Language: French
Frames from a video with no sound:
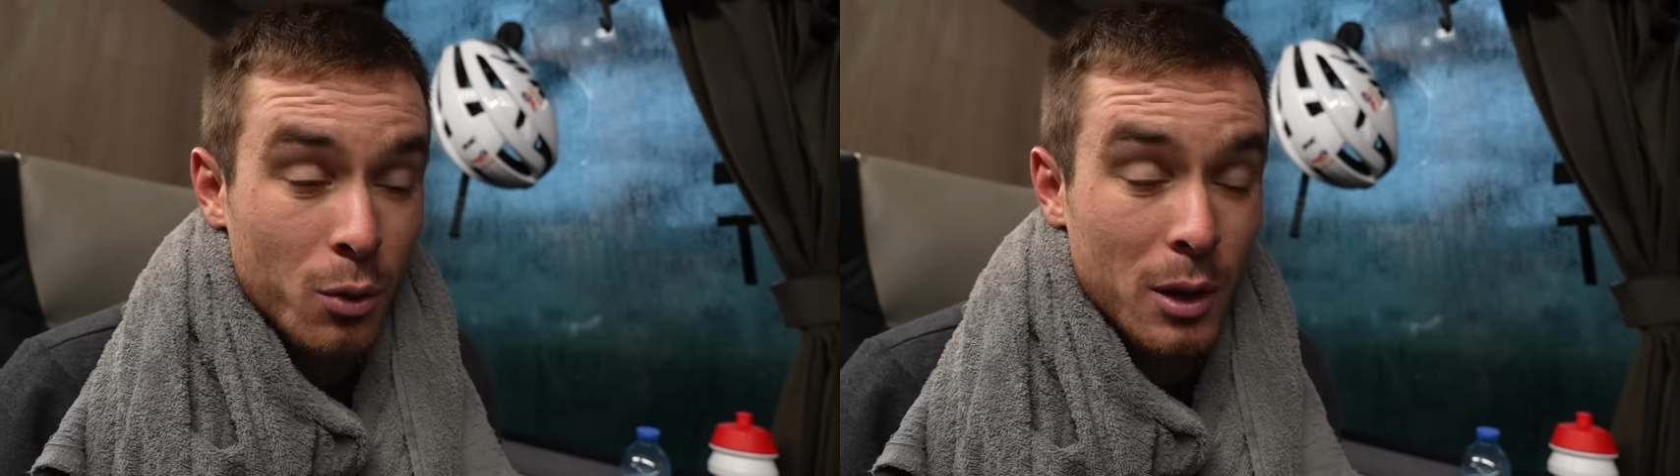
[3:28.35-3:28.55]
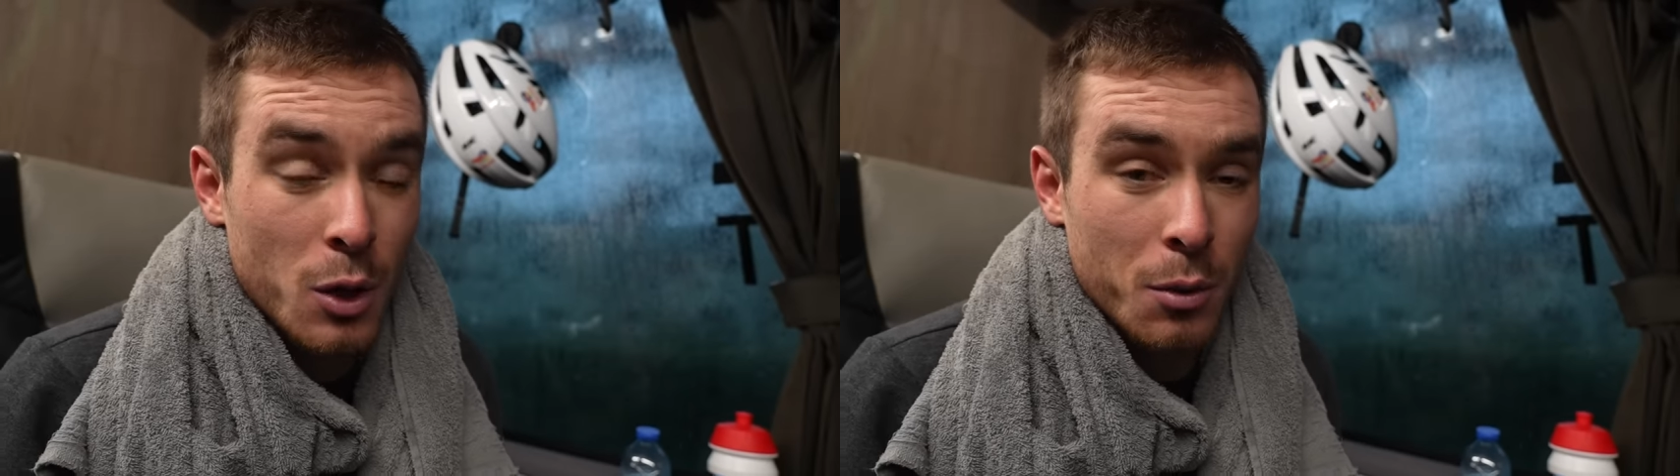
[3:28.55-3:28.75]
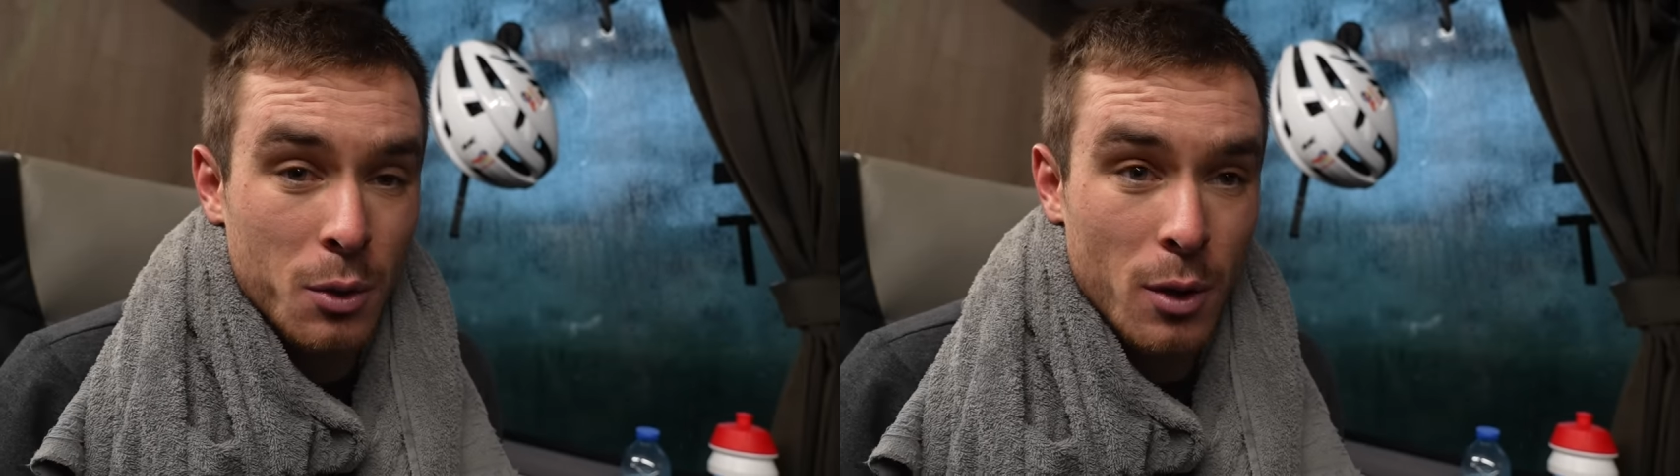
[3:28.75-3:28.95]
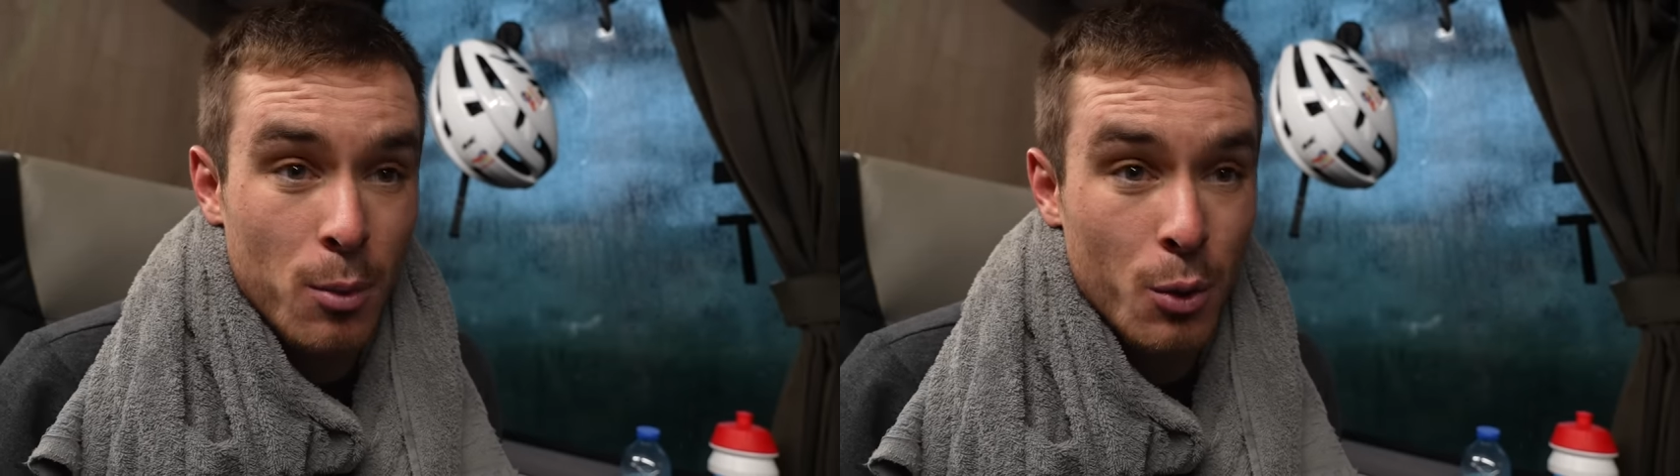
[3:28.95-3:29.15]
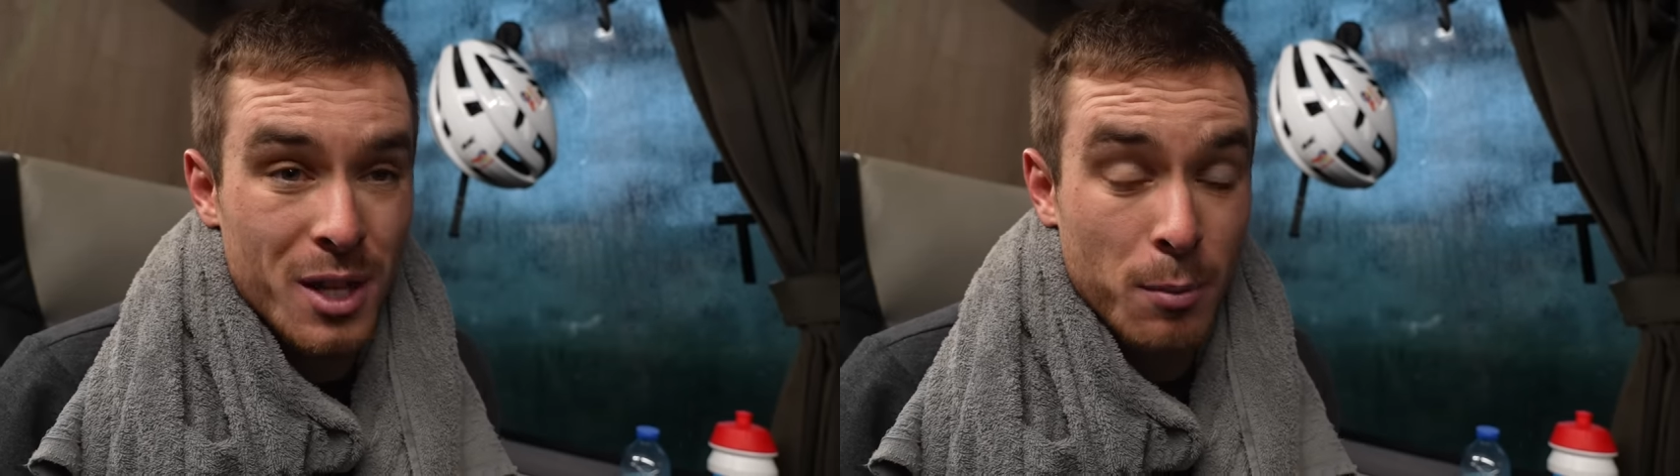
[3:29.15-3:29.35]
toute la journée sous la
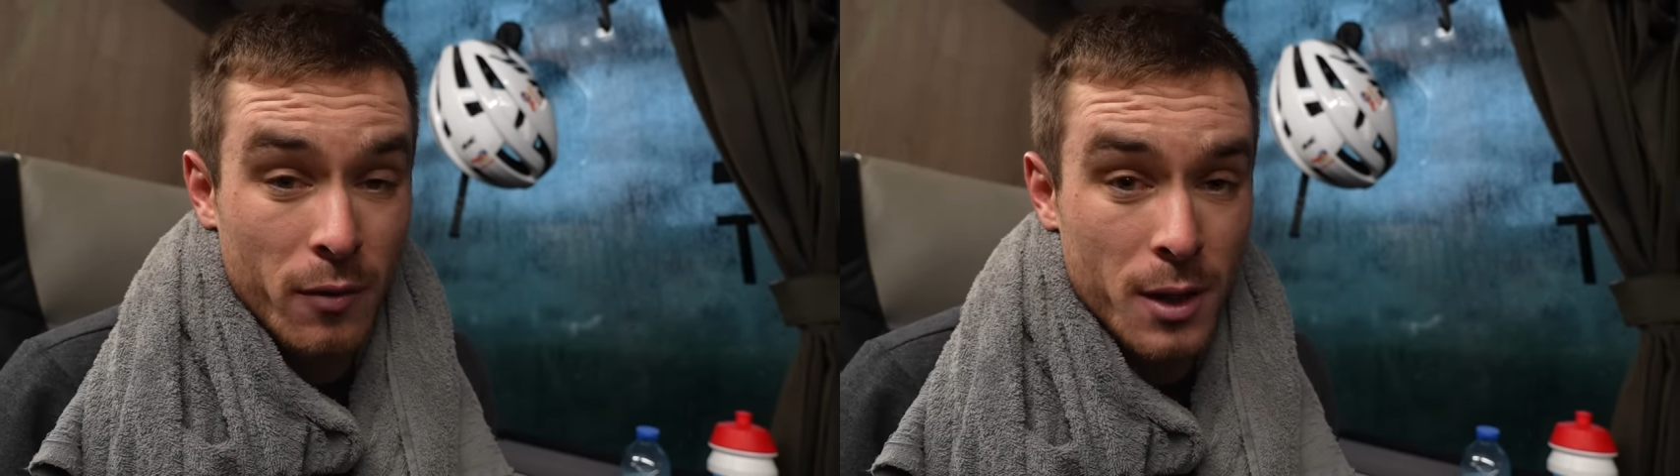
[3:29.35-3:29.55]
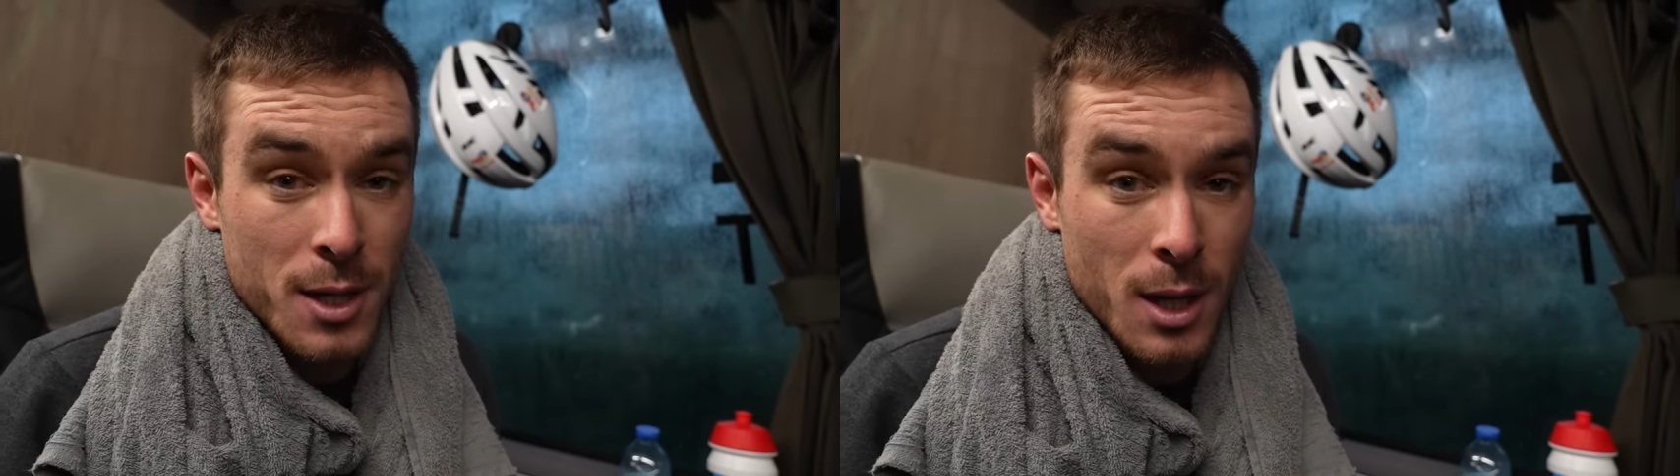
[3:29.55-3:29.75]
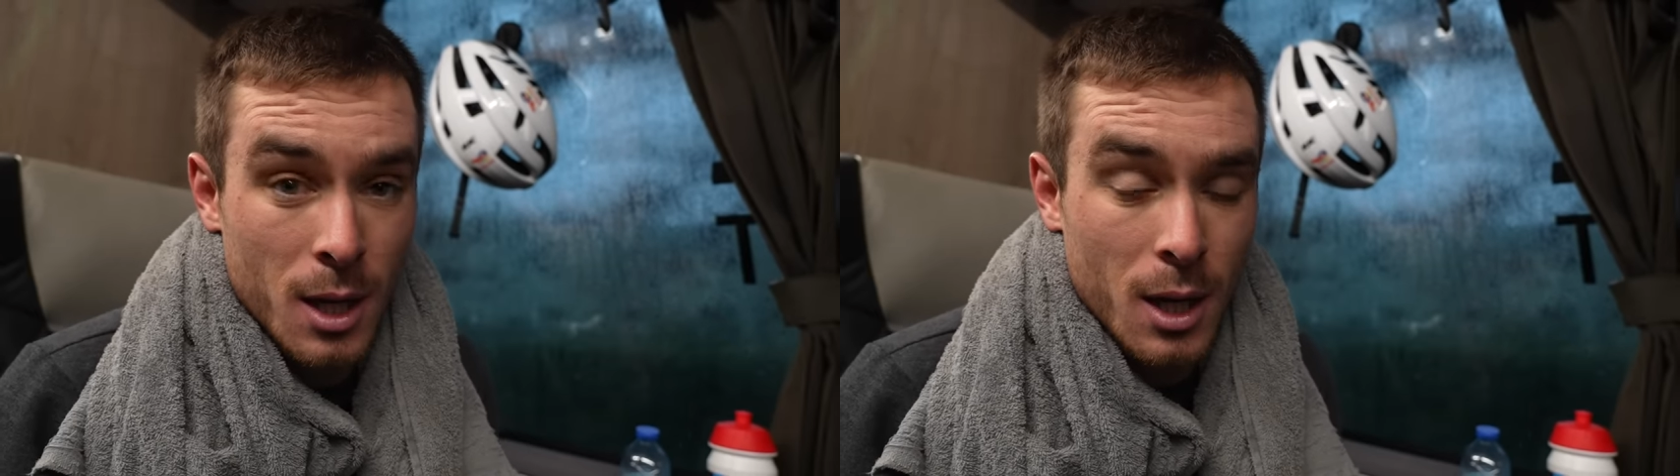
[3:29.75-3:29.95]
pluie, c'est pas facile.